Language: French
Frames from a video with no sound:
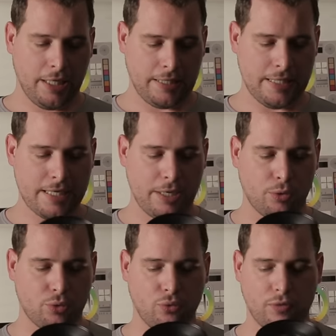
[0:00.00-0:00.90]
Et déjà, elle
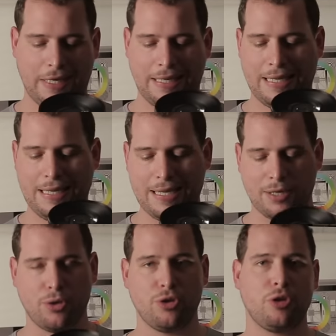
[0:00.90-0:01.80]
retrouve
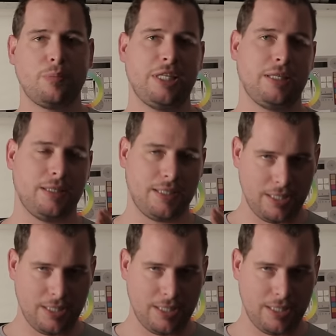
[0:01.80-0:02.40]
l'ergonomie